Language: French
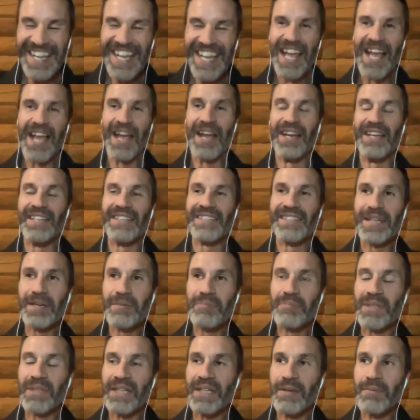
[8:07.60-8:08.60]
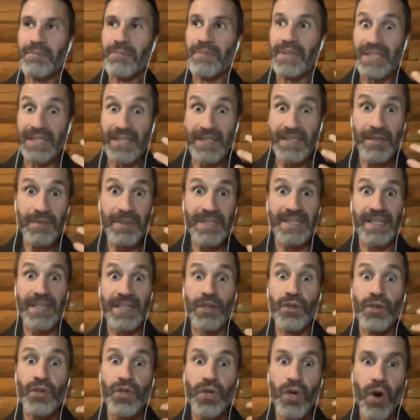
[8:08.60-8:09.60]
Mm-hmm. Euh, puis, puis c'est ça, mais c'est
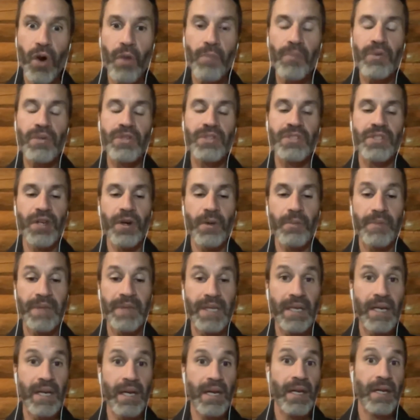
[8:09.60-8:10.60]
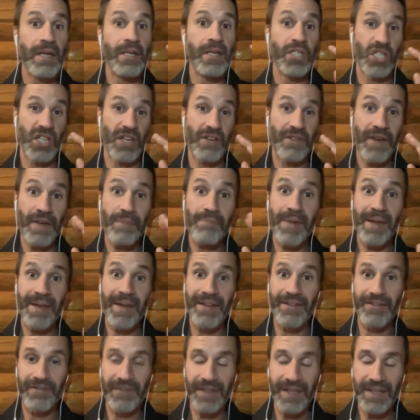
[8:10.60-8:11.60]
une compulsion. Puis je l'ai faite
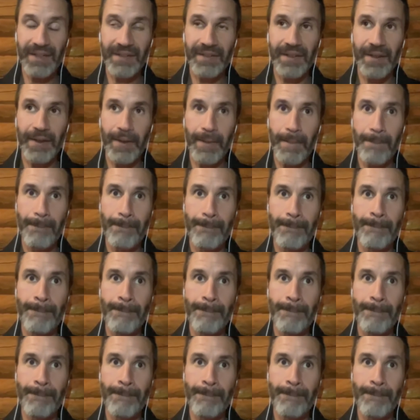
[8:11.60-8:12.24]
pendant 20 ans.